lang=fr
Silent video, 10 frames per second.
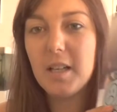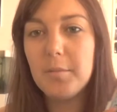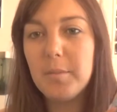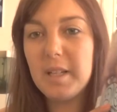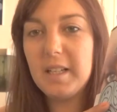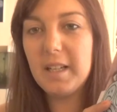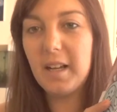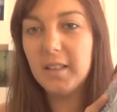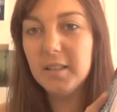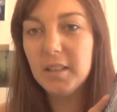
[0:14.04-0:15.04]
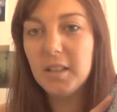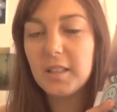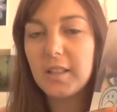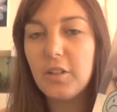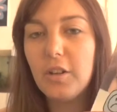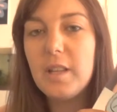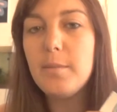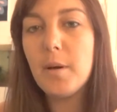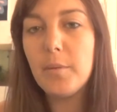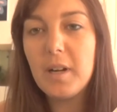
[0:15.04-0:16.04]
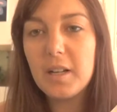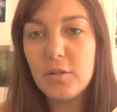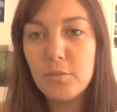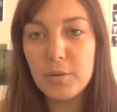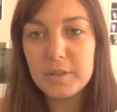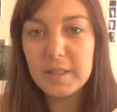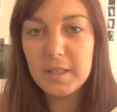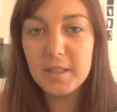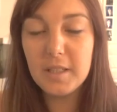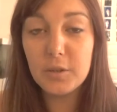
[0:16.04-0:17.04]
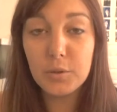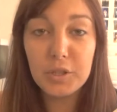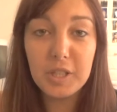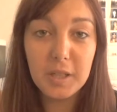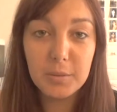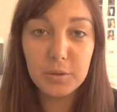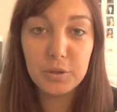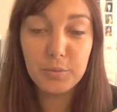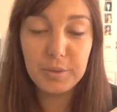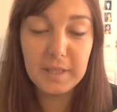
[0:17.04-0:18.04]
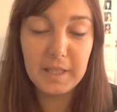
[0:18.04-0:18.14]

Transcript: mais il est là. Un l'a commandé, il est trop cher pour que je puisse